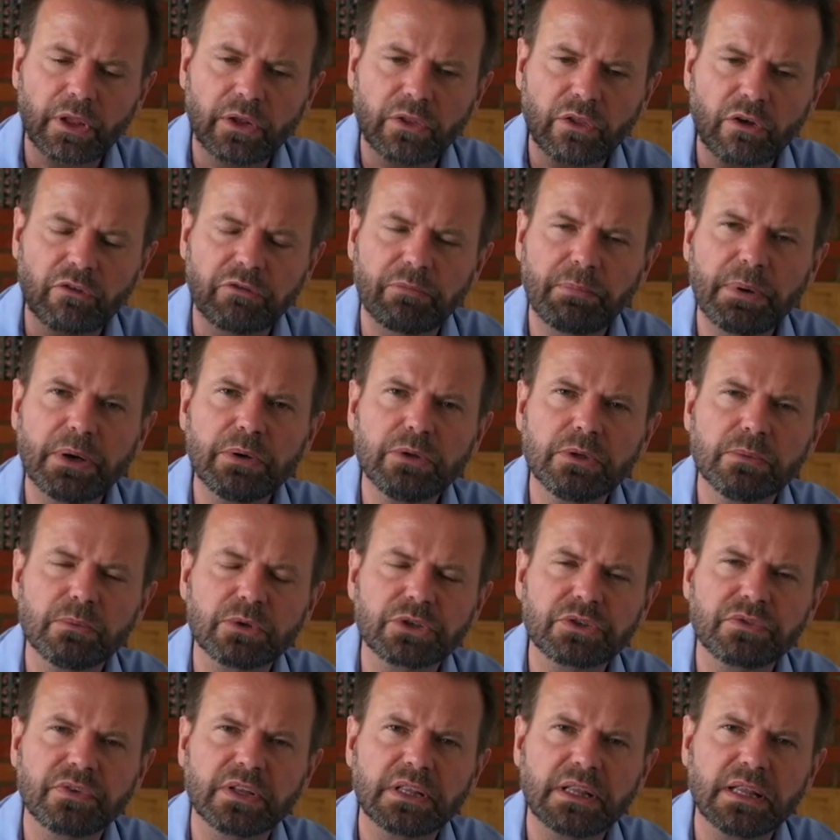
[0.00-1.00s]
no, w pełnym
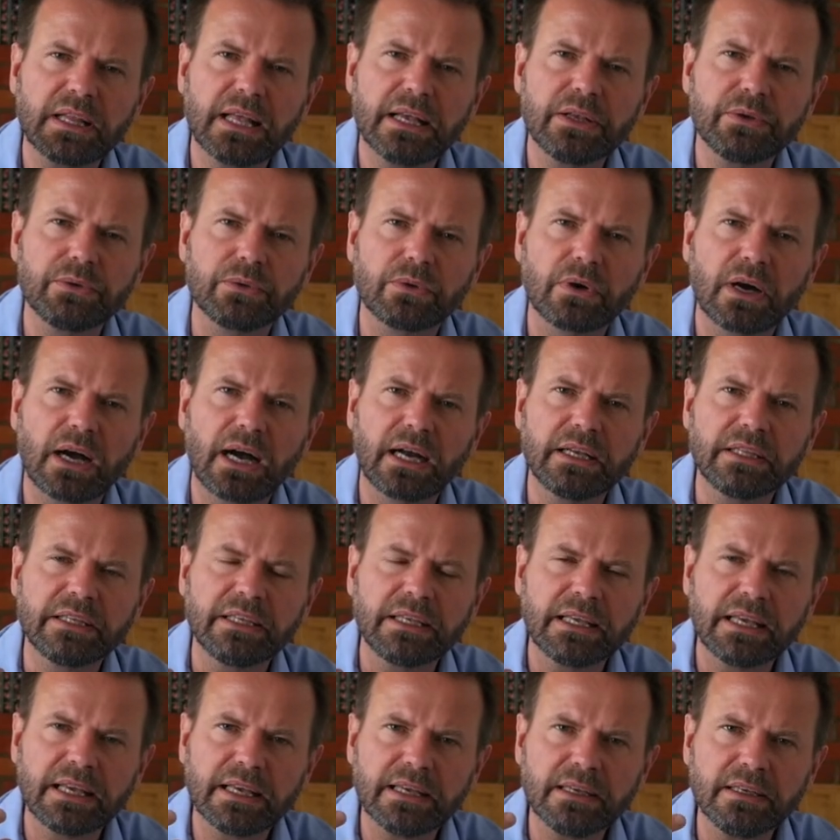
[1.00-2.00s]
oświetleniu, a
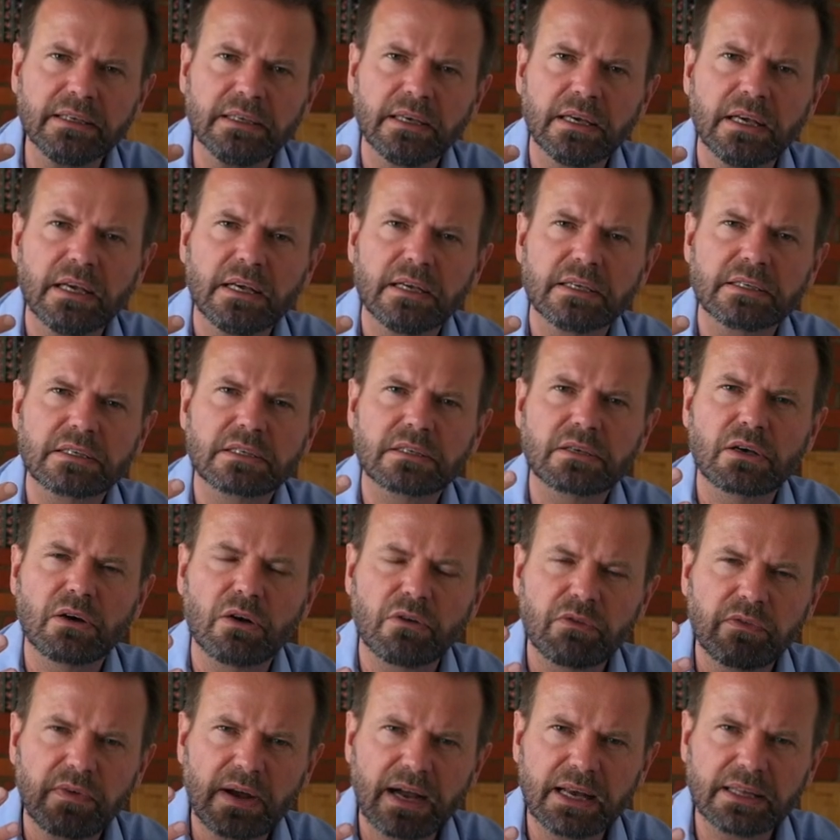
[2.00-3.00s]
nie
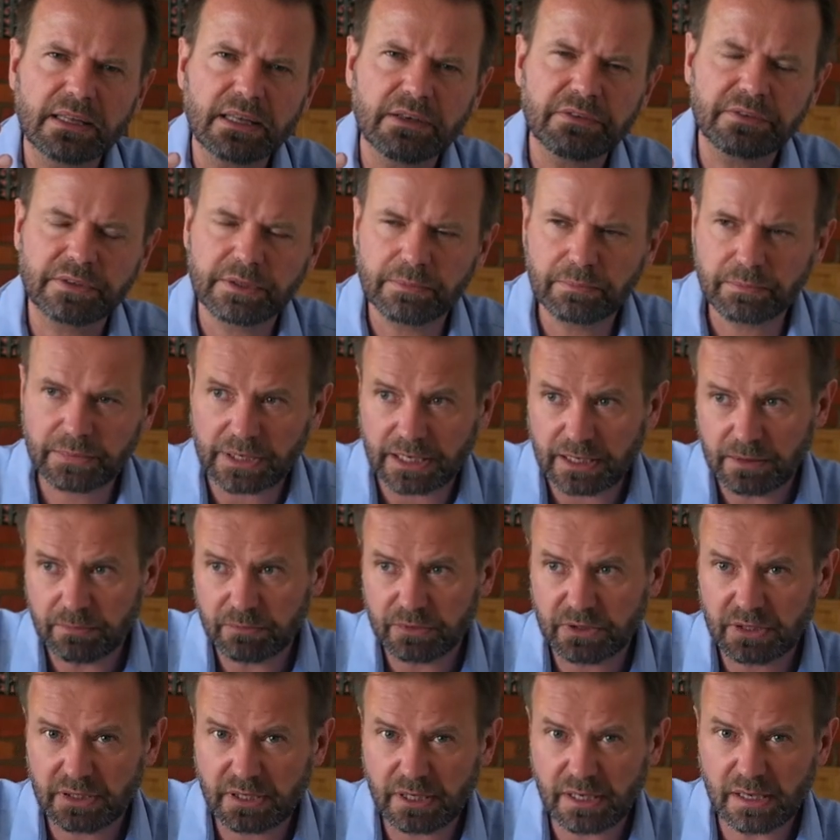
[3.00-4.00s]
schowane w tym takim
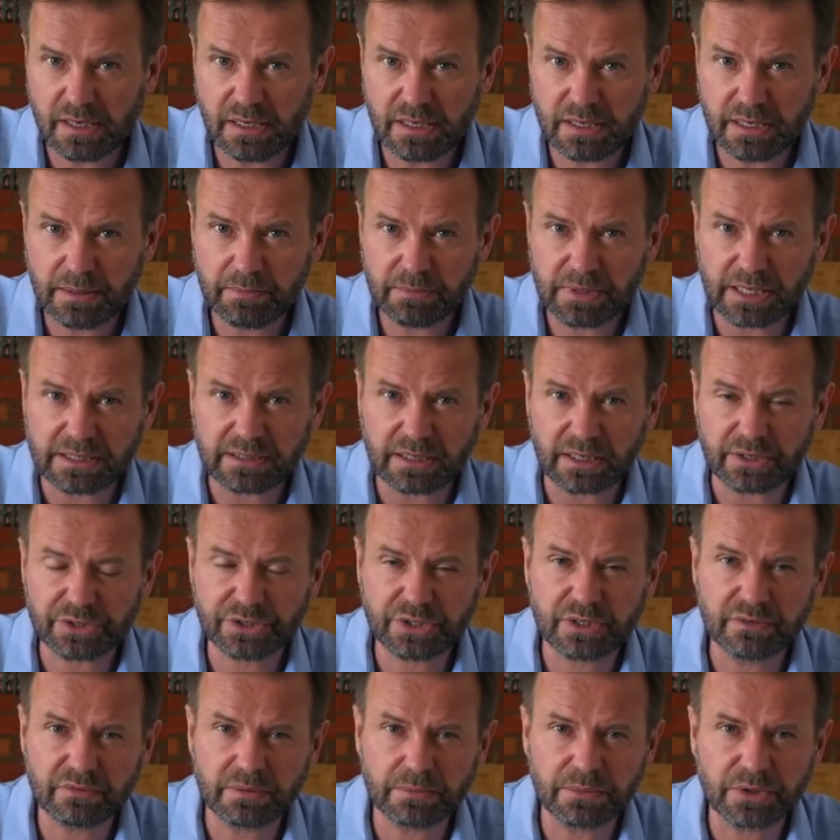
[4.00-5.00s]
tylnym,
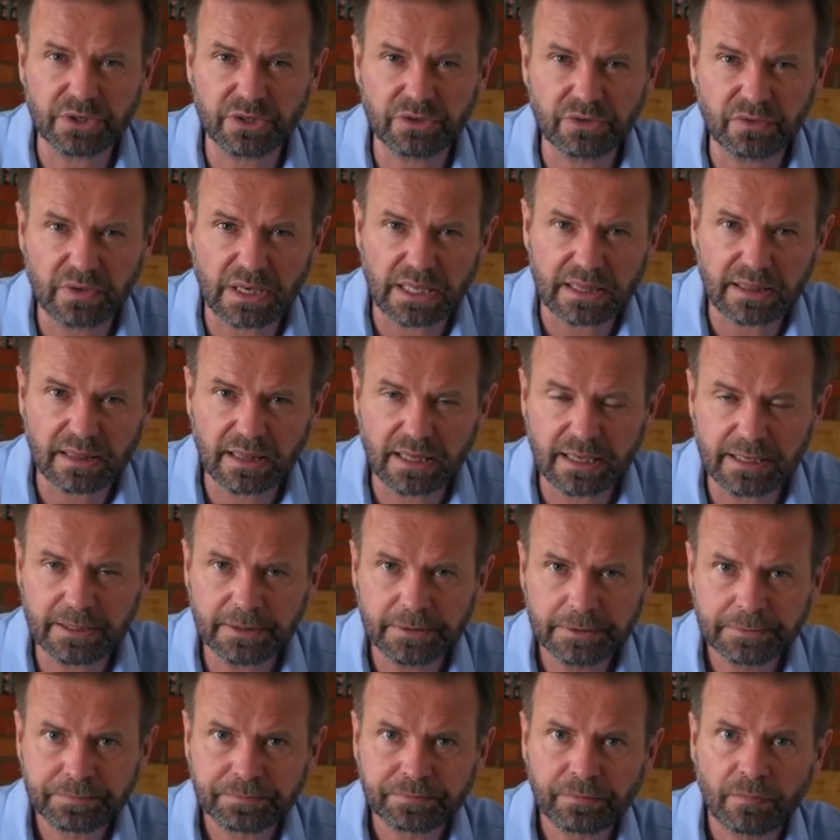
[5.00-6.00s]
natarczywym świetle.
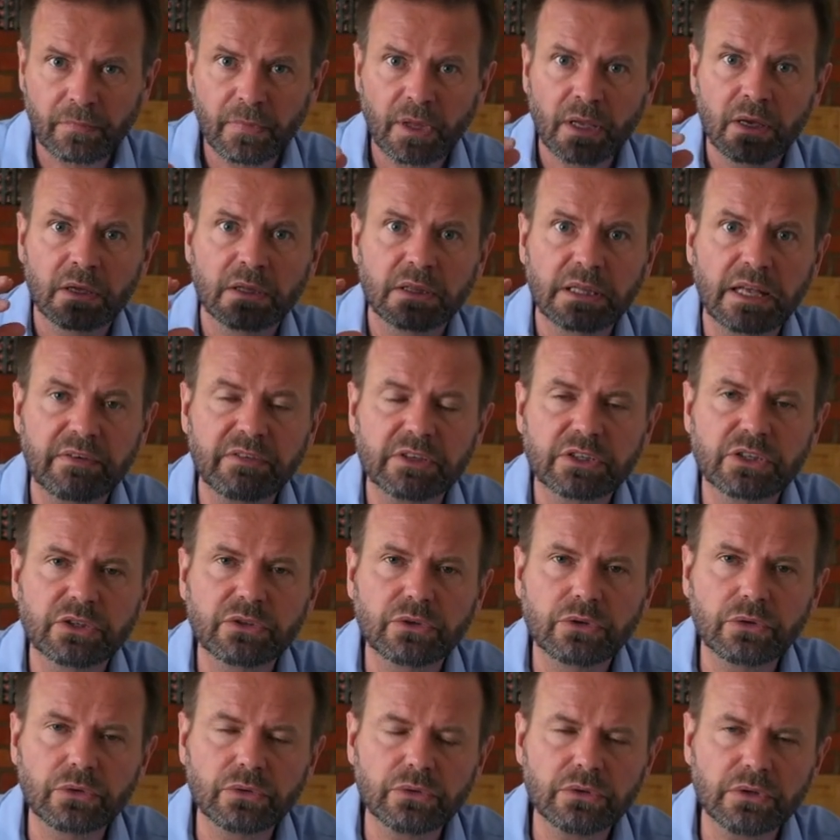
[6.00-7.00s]
Nawet
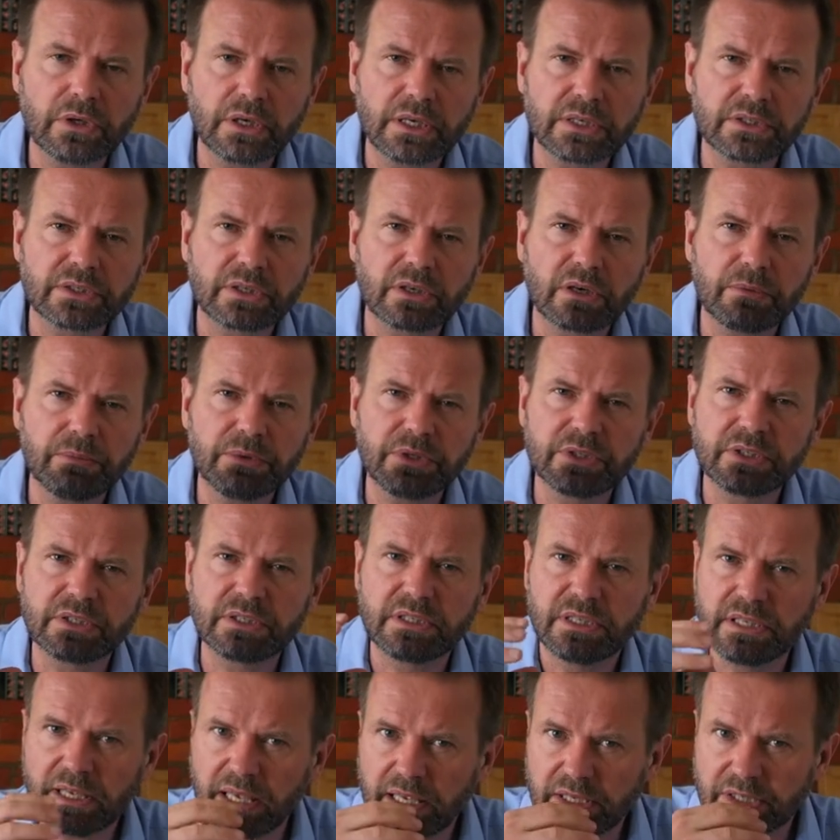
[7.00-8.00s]
trudno jest robić
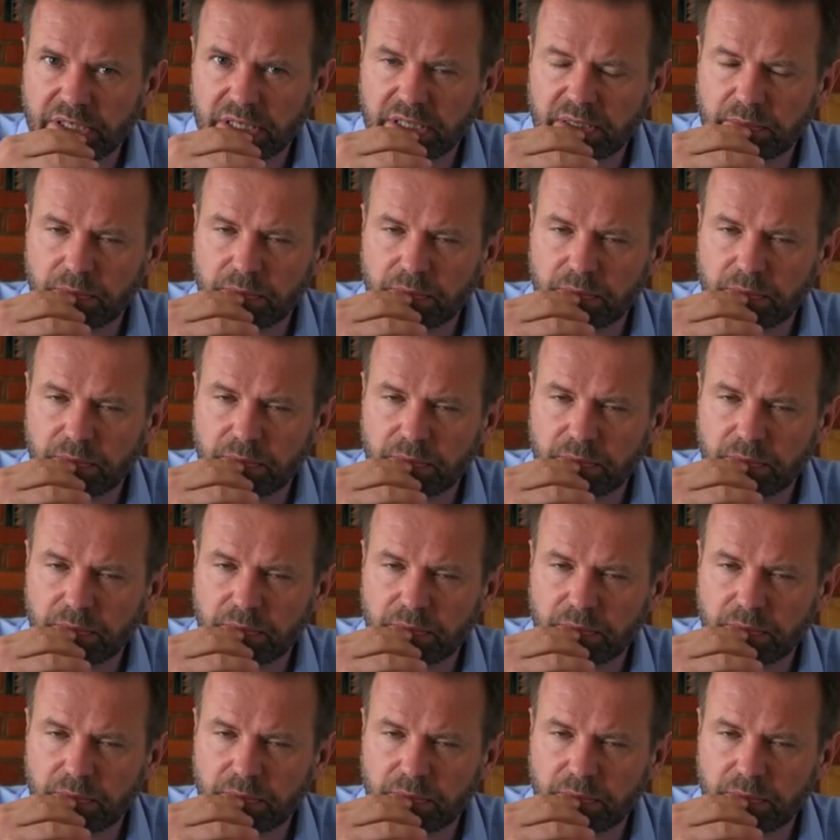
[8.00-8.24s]
zdjęcia